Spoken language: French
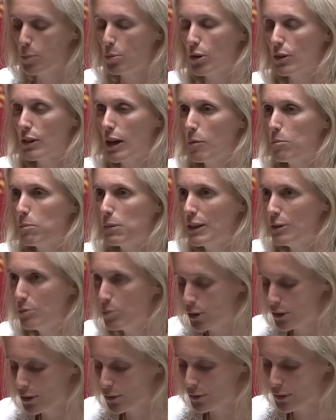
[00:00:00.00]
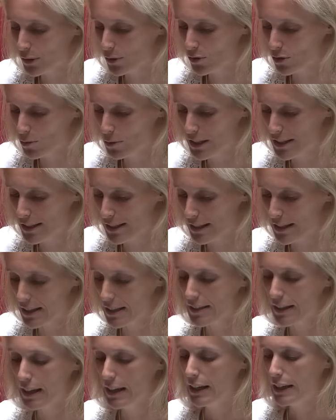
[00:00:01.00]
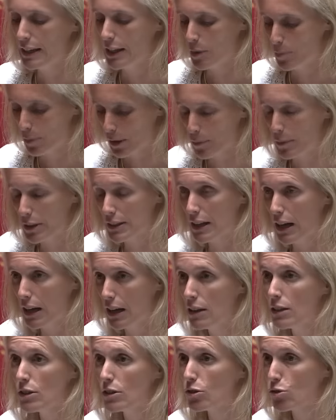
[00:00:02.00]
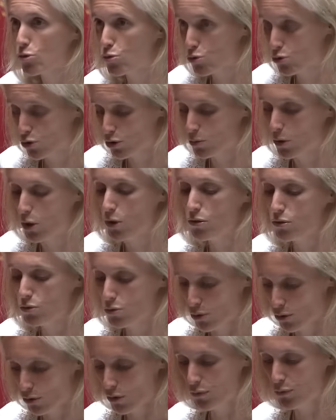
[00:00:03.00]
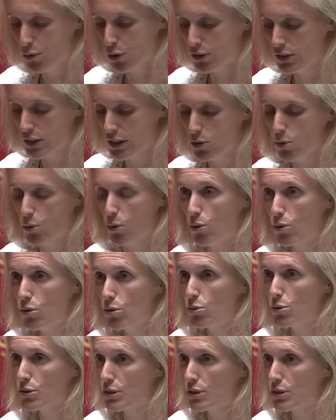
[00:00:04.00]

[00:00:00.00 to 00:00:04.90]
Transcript: prendra pleinement effet en 2016 et permettra justement de conforter le rôle